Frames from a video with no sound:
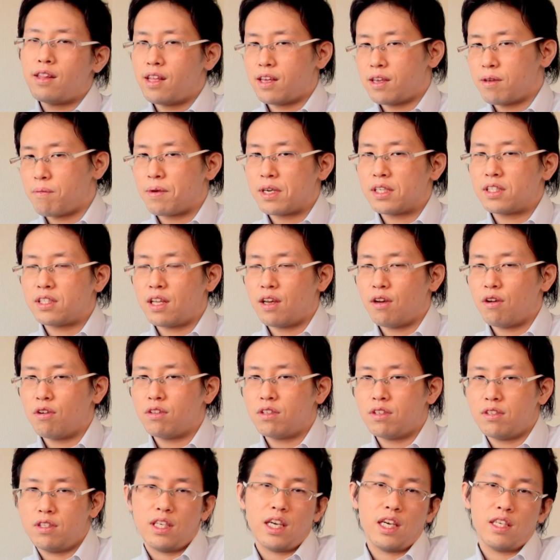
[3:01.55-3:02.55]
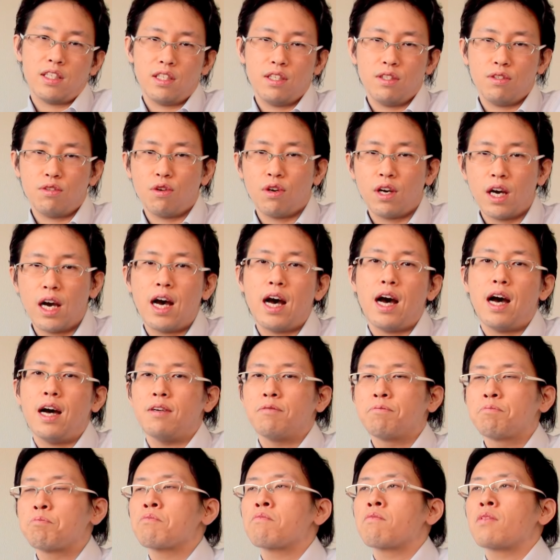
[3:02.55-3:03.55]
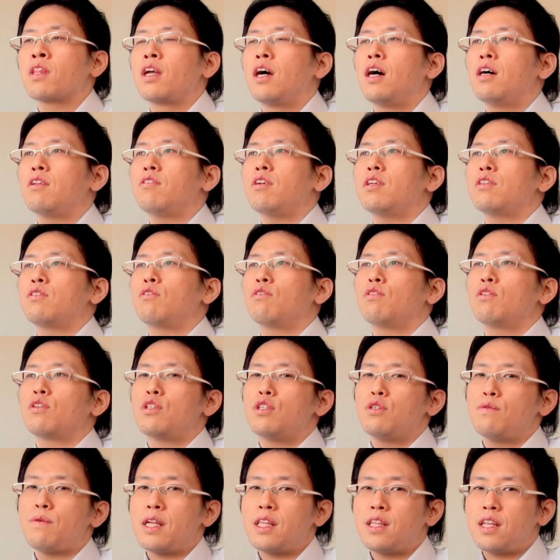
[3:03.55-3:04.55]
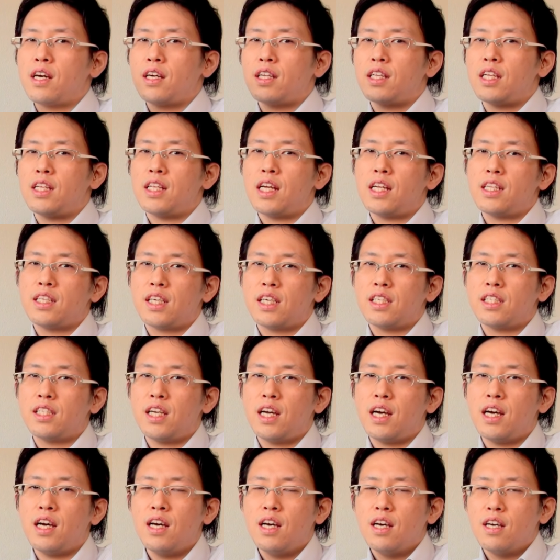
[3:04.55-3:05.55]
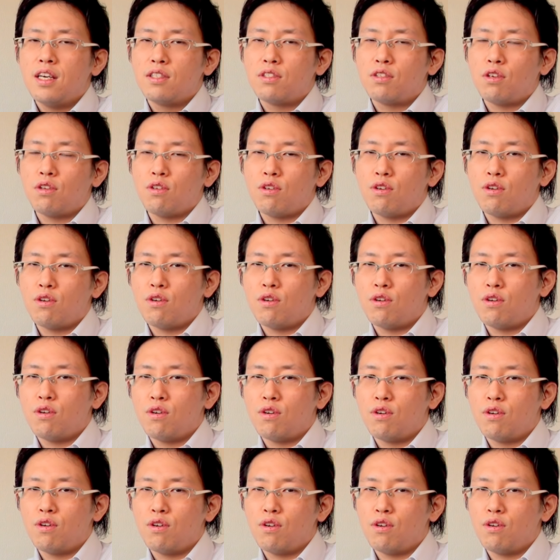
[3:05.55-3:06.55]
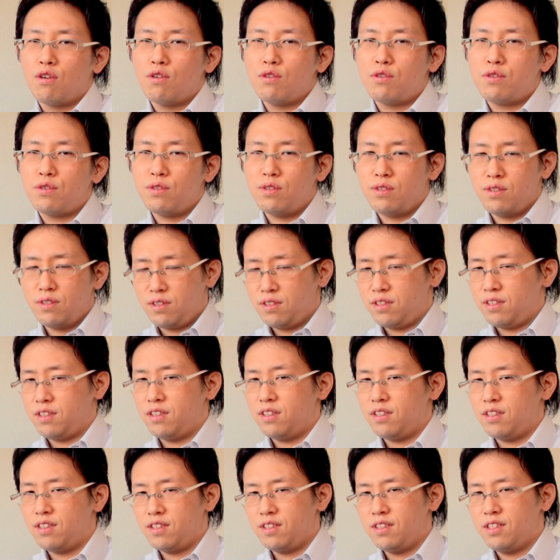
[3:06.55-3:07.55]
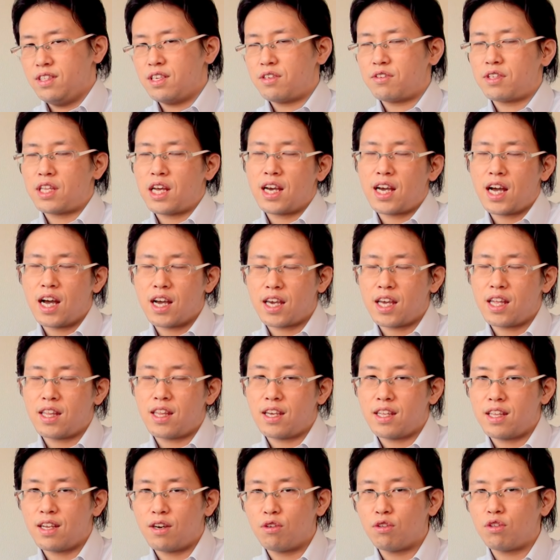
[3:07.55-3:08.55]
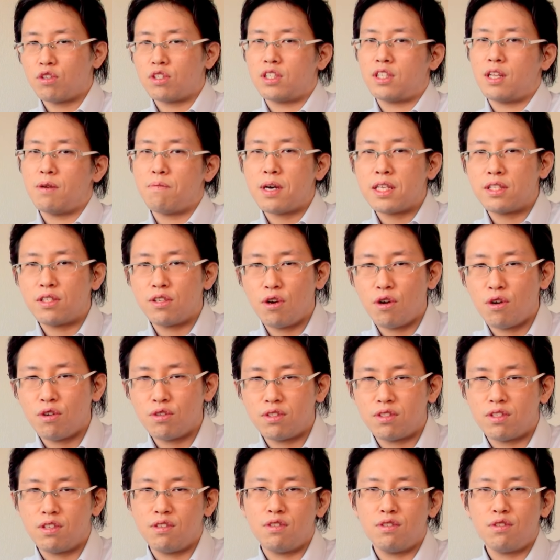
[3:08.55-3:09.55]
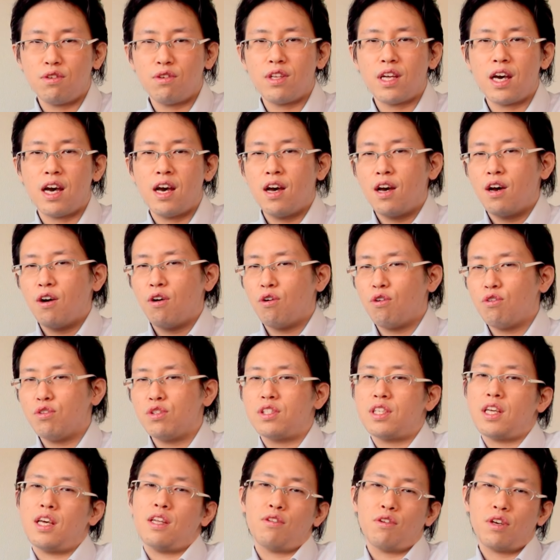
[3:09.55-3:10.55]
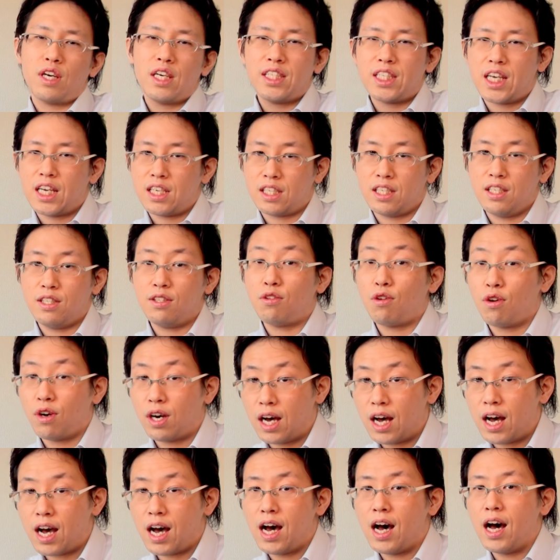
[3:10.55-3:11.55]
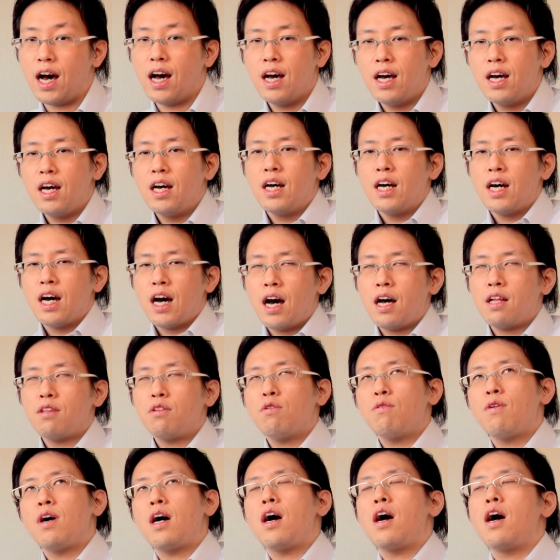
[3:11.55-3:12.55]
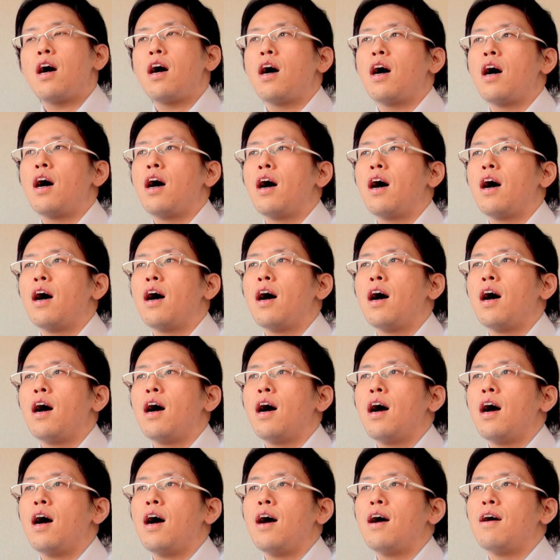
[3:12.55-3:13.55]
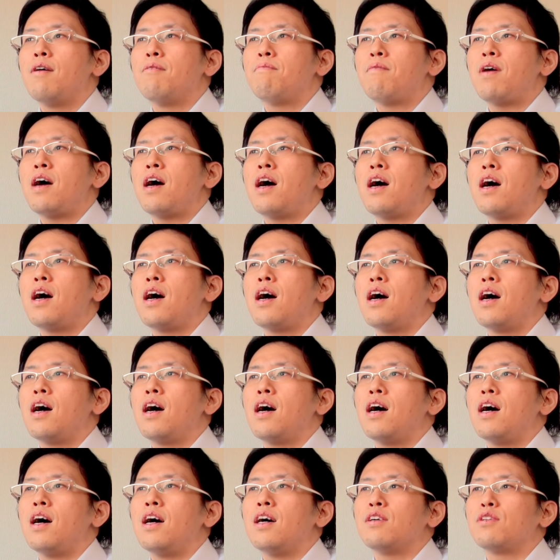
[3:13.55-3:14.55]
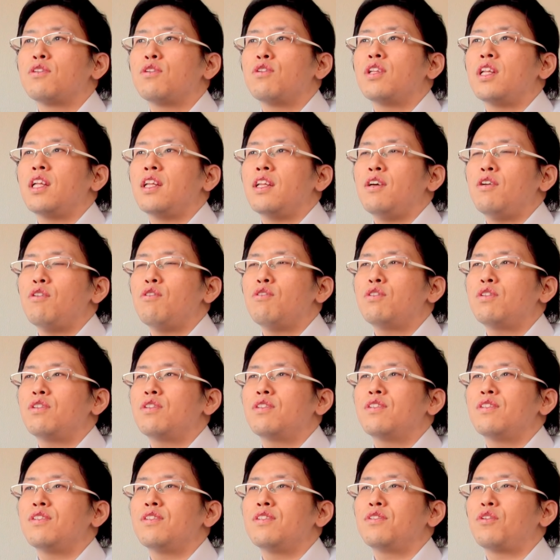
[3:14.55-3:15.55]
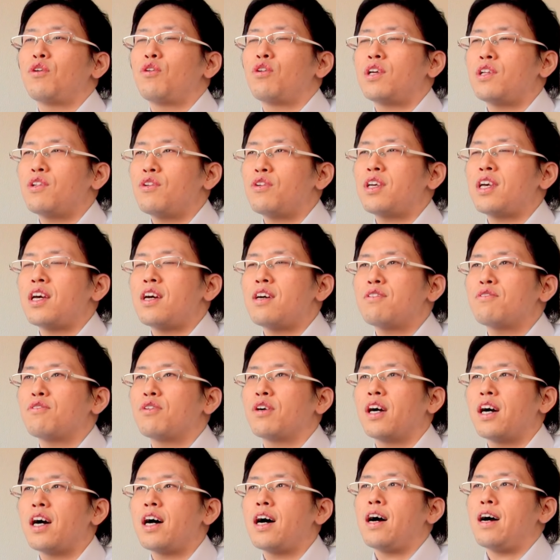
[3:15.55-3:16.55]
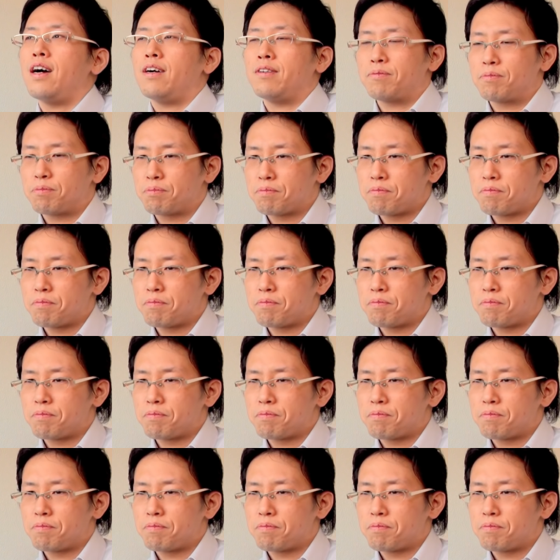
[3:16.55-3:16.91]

てきましたよっていう写真とかあとはその車の中で何かしらその肉体関係的なことしてますよっていうような音声とか写真とか、あとは、まあ、そうだね、よく時々あるのが、